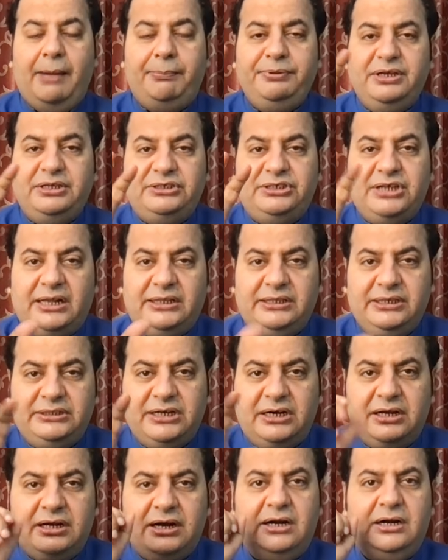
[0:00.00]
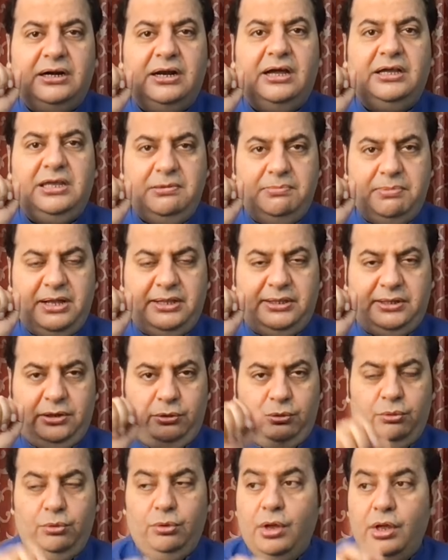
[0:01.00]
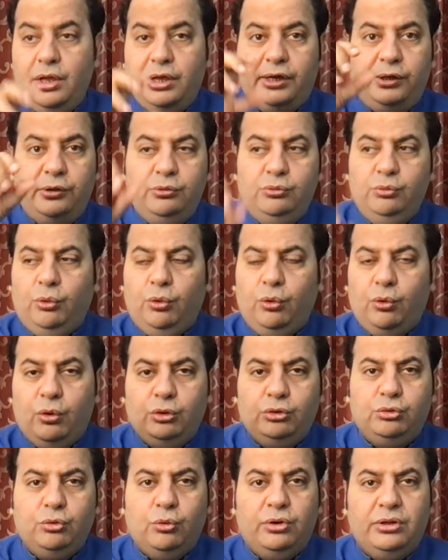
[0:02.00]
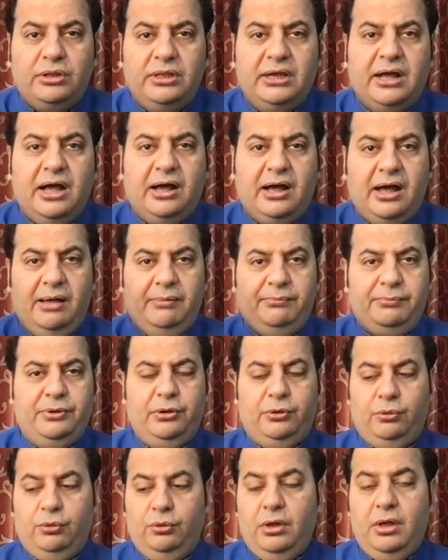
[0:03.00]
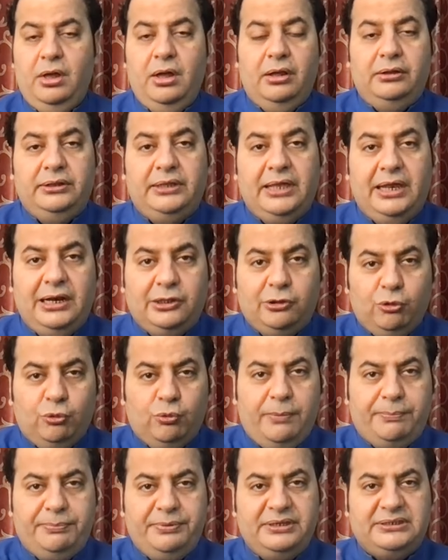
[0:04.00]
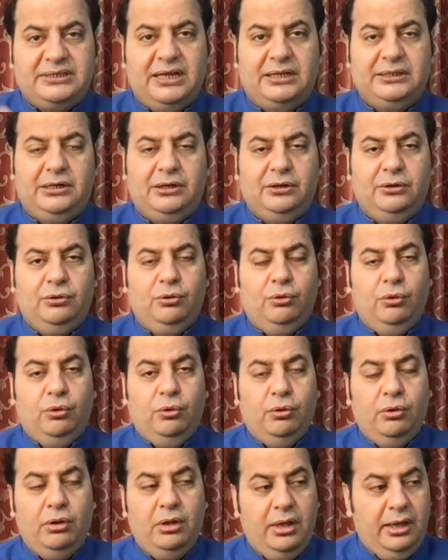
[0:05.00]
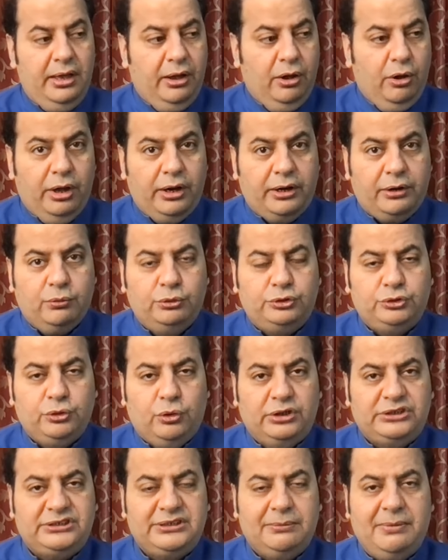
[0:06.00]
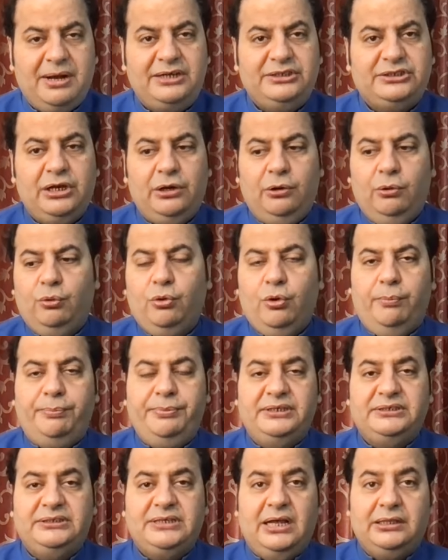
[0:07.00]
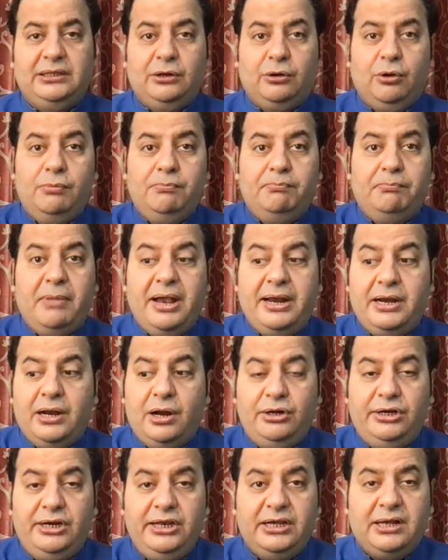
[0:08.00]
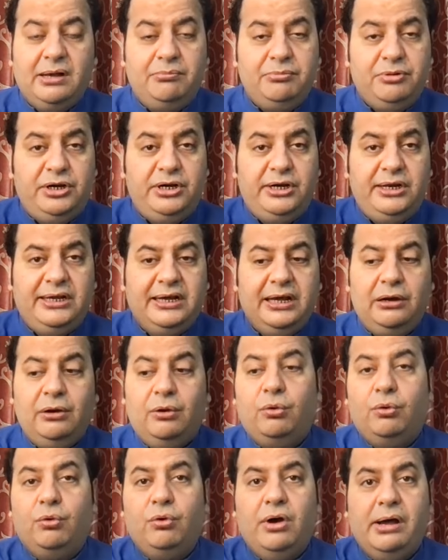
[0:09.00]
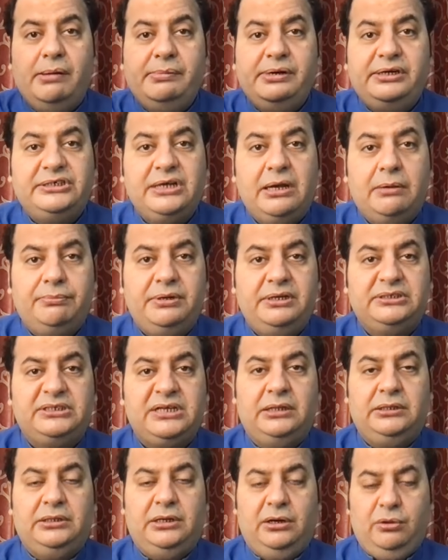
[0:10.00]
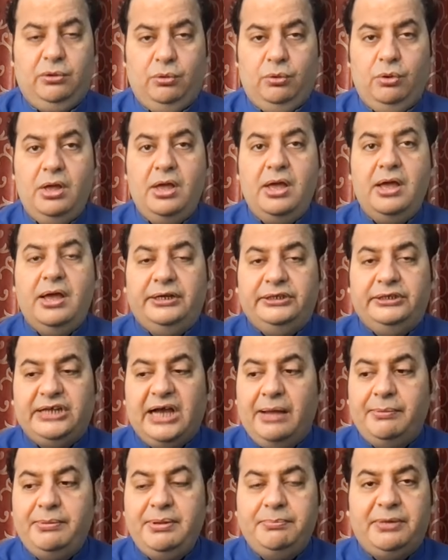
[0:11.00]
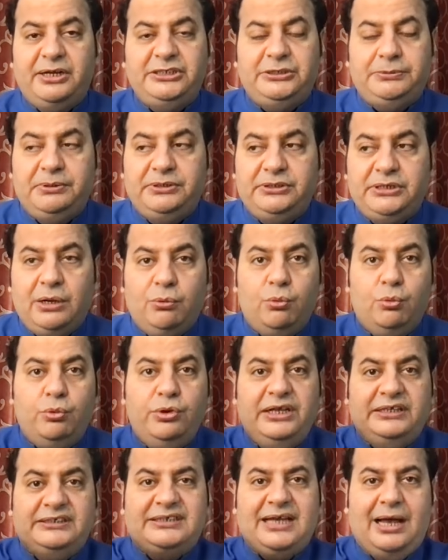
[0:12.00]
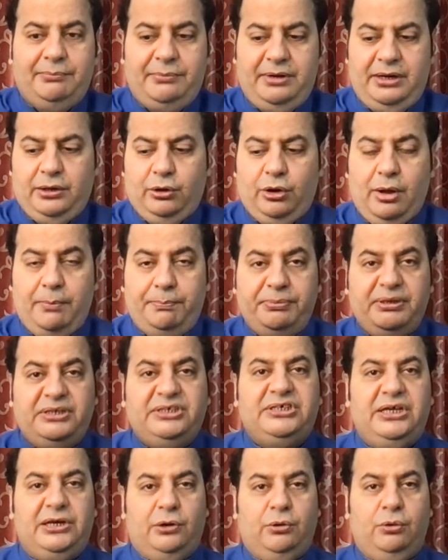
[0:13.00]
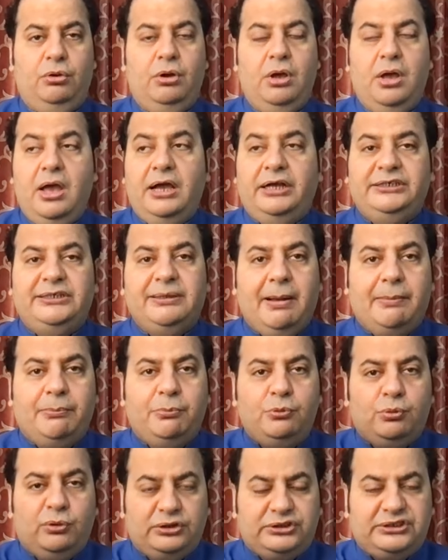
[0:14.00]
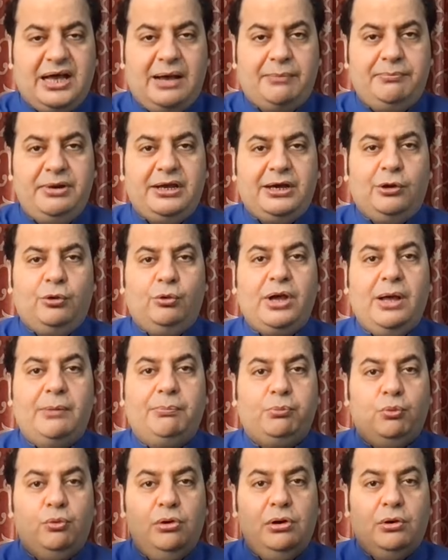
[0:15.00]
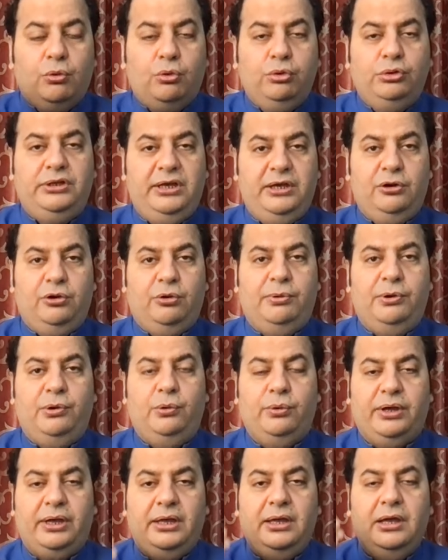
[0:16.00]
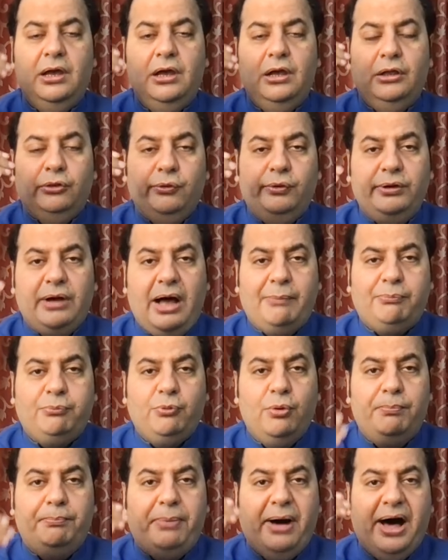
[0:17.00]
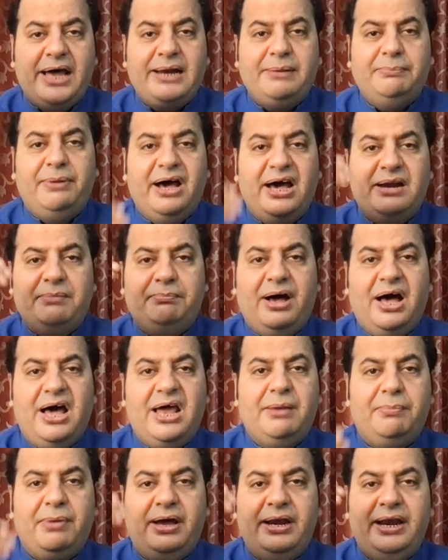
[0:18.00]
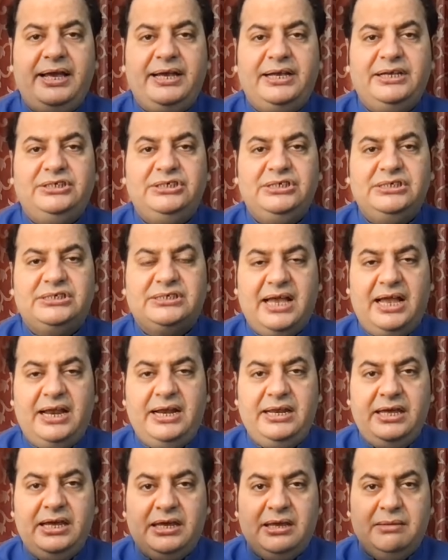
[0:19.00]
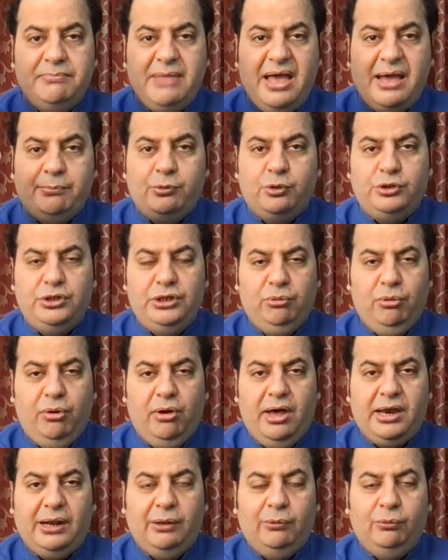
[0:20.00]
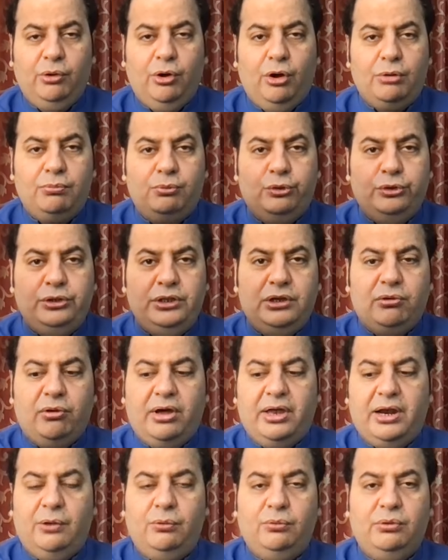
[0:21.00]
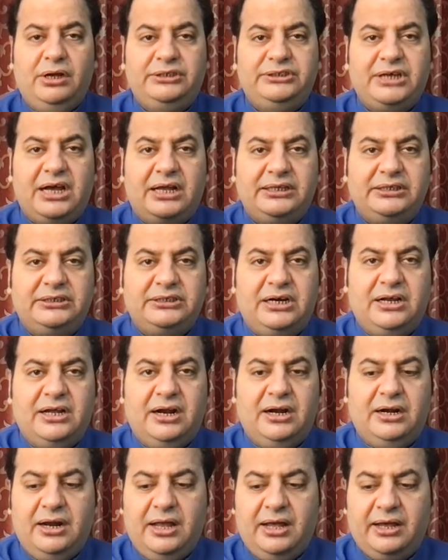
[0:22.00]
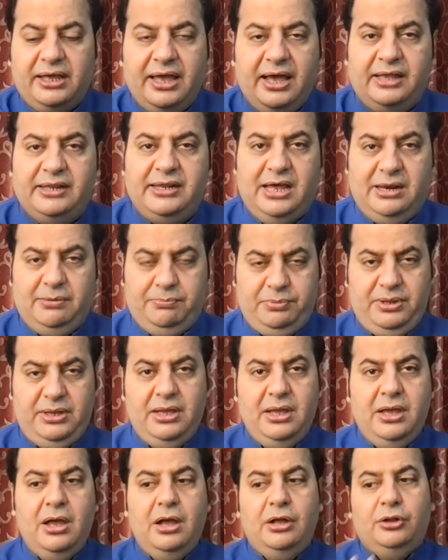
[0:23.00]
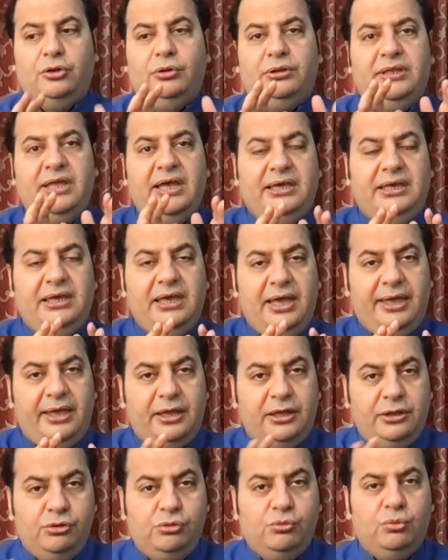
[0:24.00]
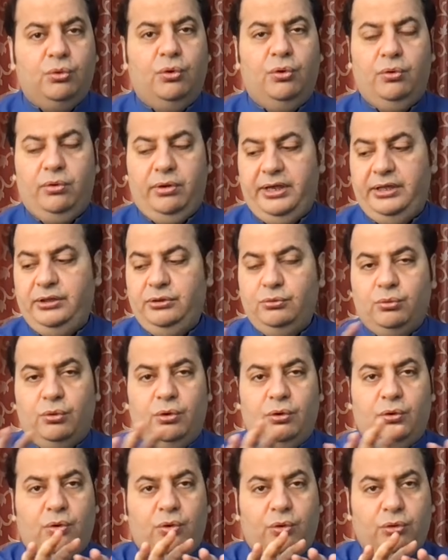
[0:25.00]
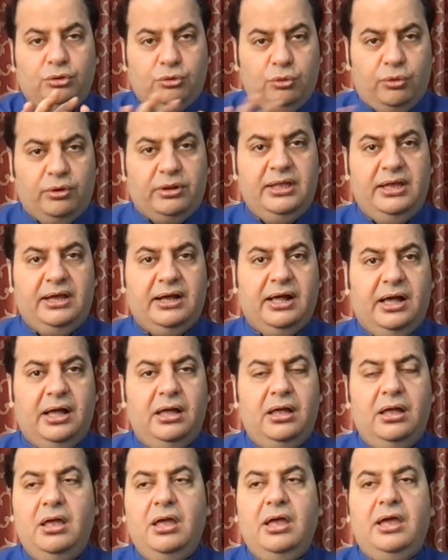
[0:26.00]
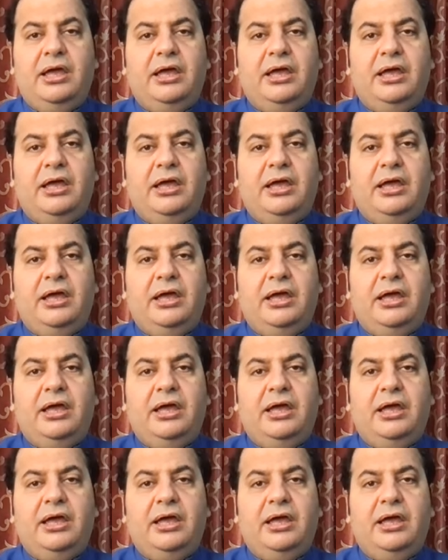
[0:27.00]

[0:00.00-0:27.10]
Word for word: आप ये हम्म। जाति जनगणना की बात करो हिंदुओं को तोड़ने का काम करो दलितों को अपने साथ रखो और कुछ और समाज के लोग को अपने साथ रखो और माइनॉरिटी कम्युनिटी के लोगों को हमेशा अपने साथ रखो जहां भी मंच पर जाओ उन्हें सामने करो आप पीछे रहो जब आप उनको सामने करोगे आप कुल खुद हीरो बनोगे तो आपको बार बार बार बार एक ही चीज कहनी है कि मैं मोदी को हराऊंगा और मोदी को हराऊंगा जाति जनगणना के आधार पर तो देखिए हिंदुओं हिंदुओं को तोड़ने का